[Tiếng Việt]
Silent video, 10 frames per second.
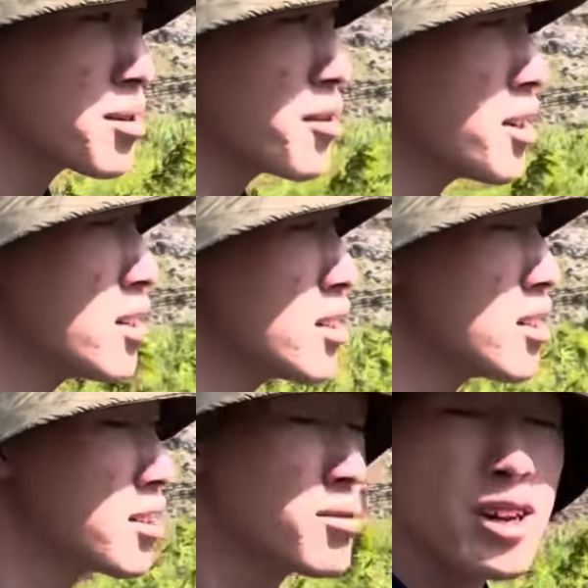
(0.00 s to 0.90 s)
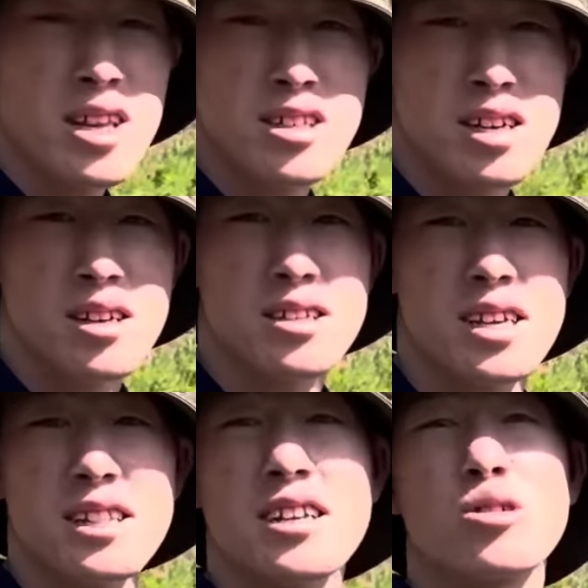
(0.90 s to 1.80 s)
nếu mà như thế này thì chắc là
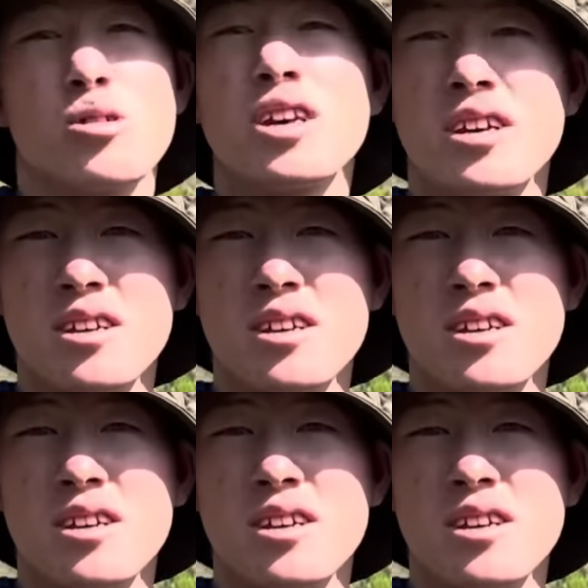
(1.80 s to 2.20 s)
xây tại chỗ đi.